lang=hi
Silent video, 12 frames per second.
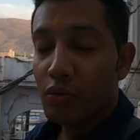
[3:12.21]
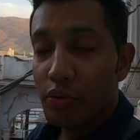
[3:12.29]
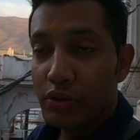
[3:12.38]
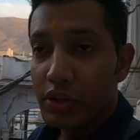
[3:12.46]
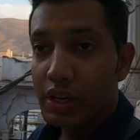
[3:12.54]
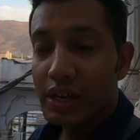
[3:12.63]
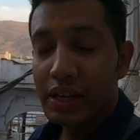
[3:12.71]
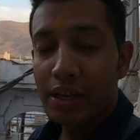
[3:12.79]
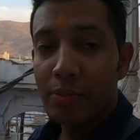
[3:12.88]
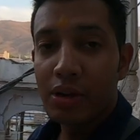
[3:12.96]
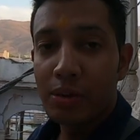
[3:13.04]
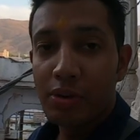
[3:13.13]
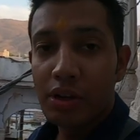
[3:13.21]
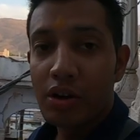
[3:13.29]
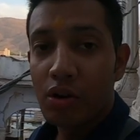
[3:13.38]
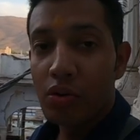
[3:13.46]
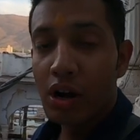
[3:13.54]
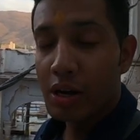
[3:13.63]
वो ये है कि मैं भी
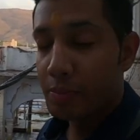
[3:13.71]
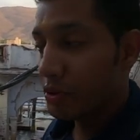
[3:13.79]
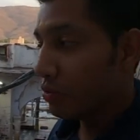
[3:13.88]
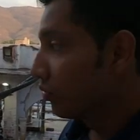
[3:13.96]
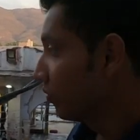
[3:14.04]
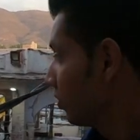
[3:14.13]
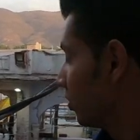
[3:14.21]
गऊ घाट पे हूँ